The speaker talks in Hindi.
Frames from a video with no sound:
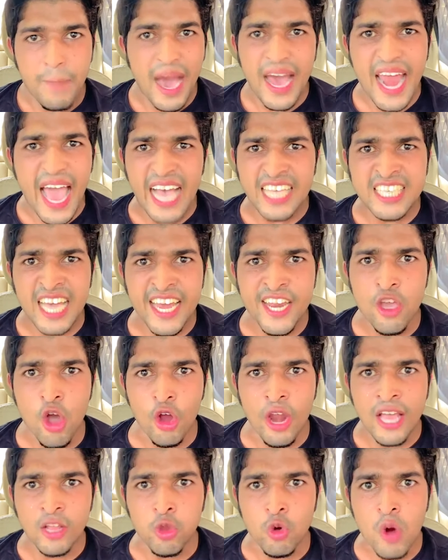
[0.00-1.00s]
पर ऐसा नहीं
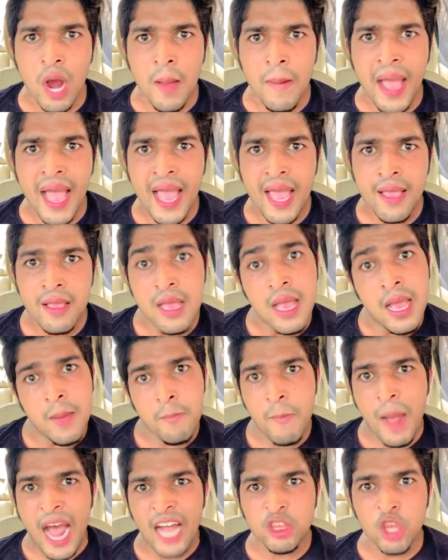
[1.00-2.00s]
होने दूंगा मैं
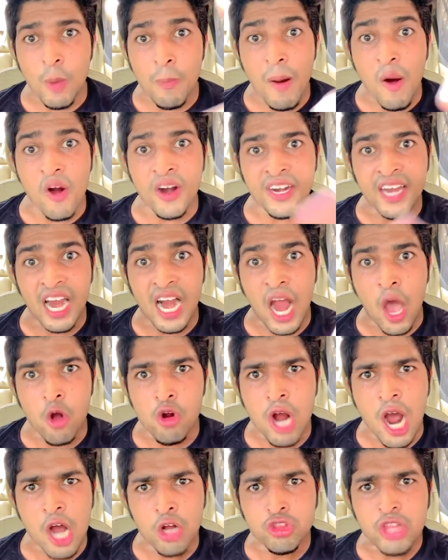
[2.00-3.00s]
मैं तो बाउंडर
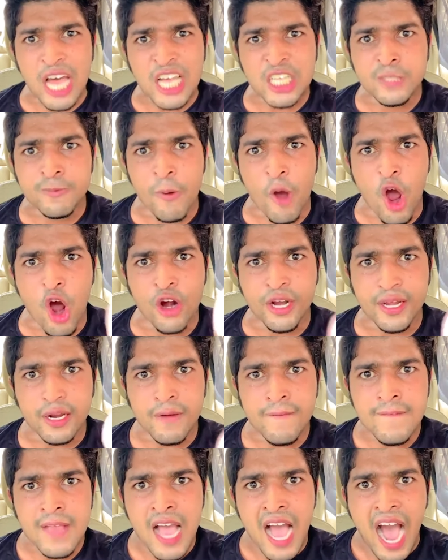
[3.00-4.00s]
लाऊंगा ऑन द स्पोर्ट
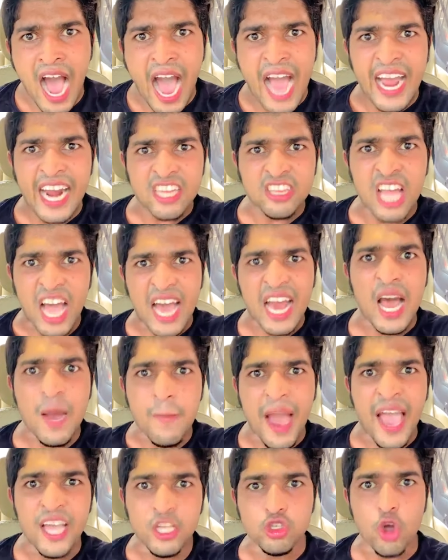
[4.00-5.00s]
अगर
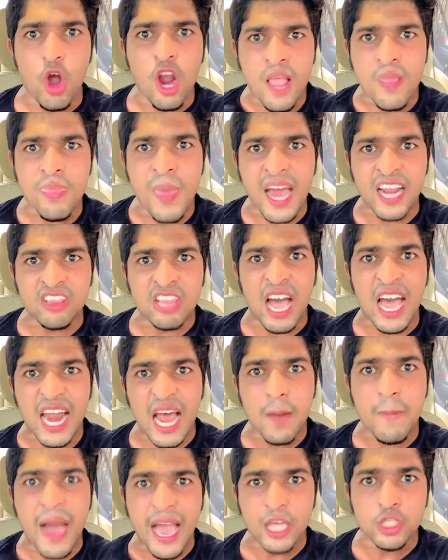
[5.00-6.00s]
थारा भाई जोगिंदर
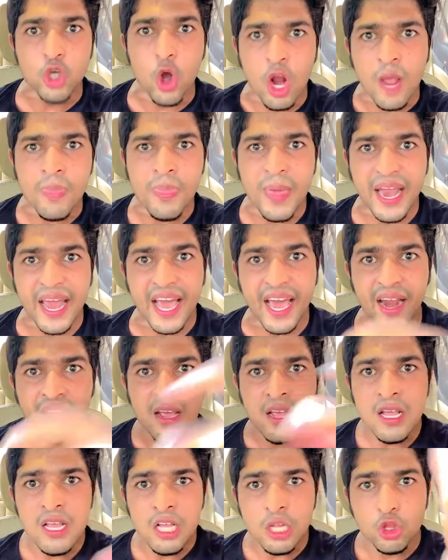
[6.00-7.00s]
थारा भाई जोगिंदर
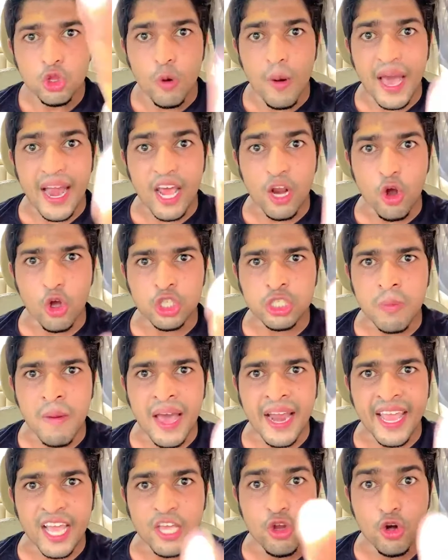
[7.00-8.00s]
अगर दोबारा रोस्ट
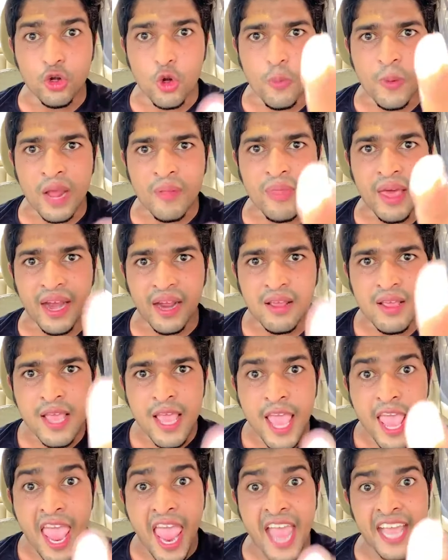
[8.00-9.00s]
मारेगा यूट्यूब के अंदर
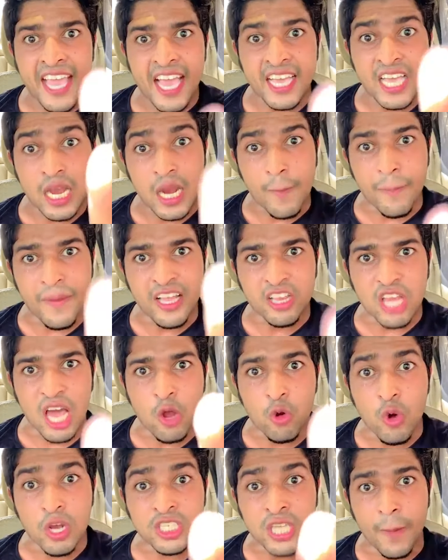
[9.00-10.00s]
एक एक के कपड़े
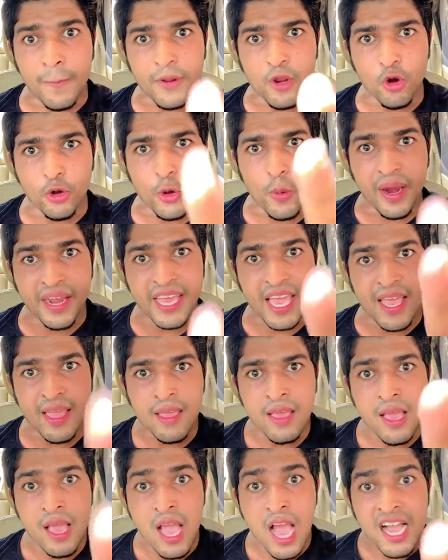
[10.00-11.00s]
तारूंगा छपरी यूट्यूबर
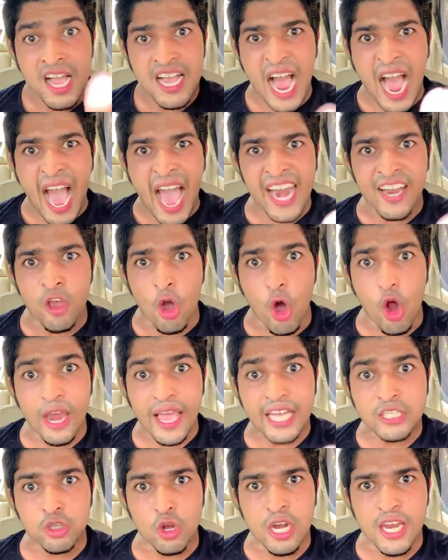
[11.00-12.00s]
के कान
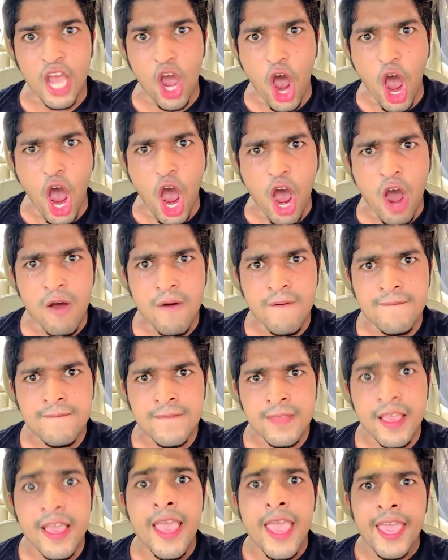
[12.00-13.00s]
खोल के सुन लियो
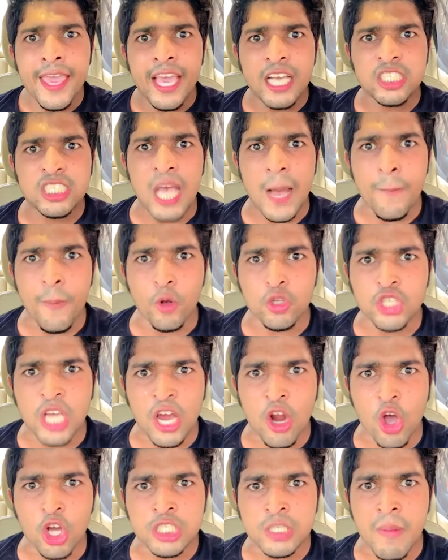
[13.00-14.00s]
किससे पूछ
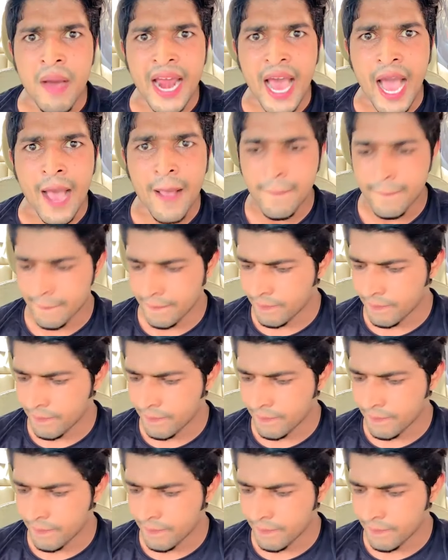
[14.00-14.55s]
के रोस्ट मारा